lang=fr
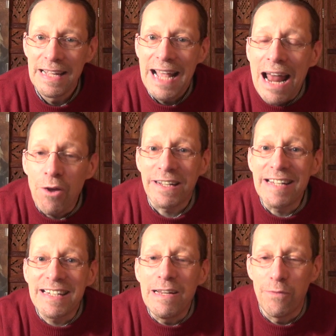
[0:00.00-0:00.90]
Alors
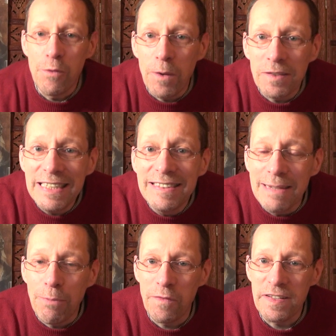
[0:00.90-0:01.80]
qu'est-ce qu'il faut penser de ces
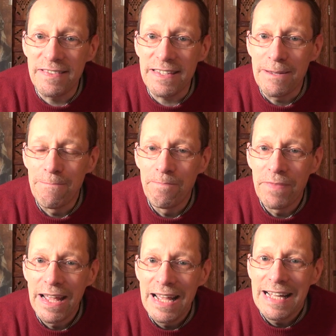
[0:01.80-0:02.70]
prophéties
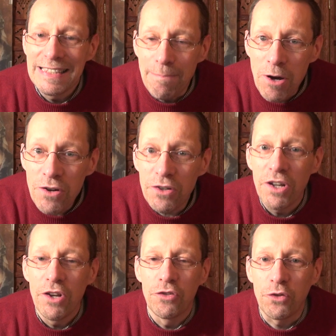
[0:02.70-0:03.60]
D'abord,
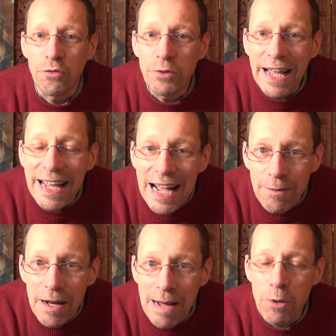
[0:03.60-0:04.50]
ce que je voudrais
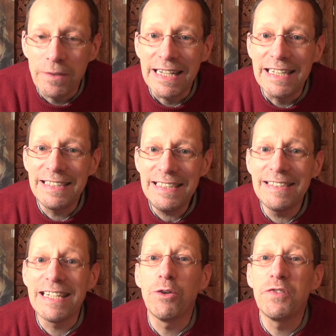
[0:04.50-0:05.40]
rapporter ici,
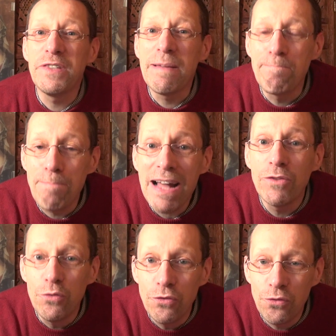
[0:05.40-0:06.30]
c'est que ce n'est pas
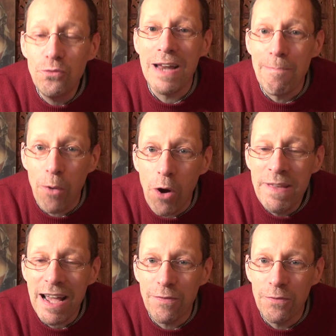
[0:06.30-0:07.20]
du tout la
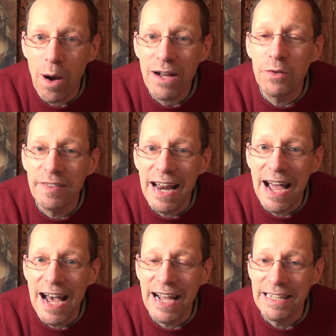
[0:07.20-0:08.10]
première fois que cela
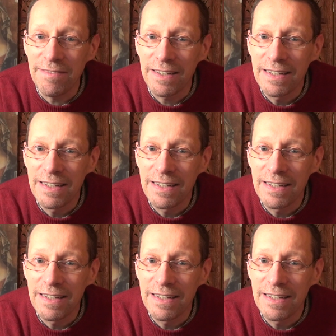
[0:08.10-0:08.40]
arrive.